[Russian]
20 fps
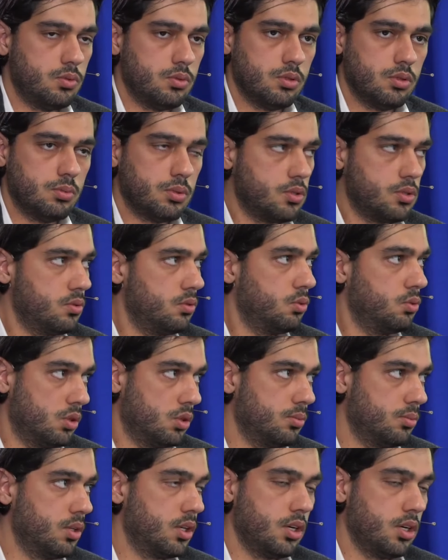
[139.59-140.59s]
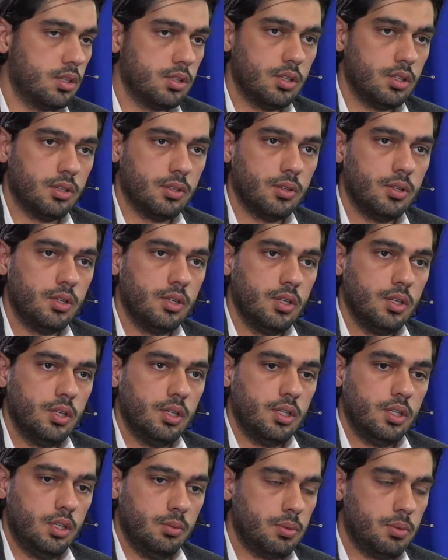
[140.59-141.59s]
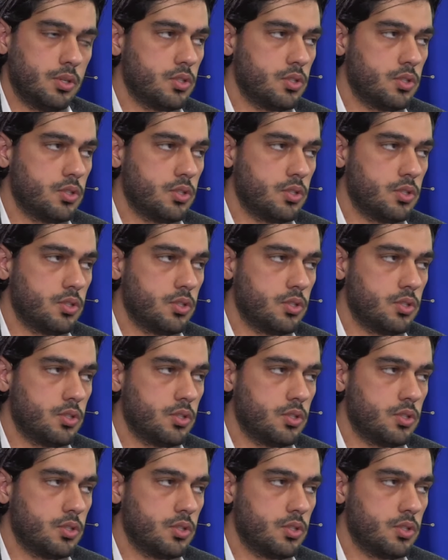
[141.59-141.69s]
У Ермака. У Ермака, да. А и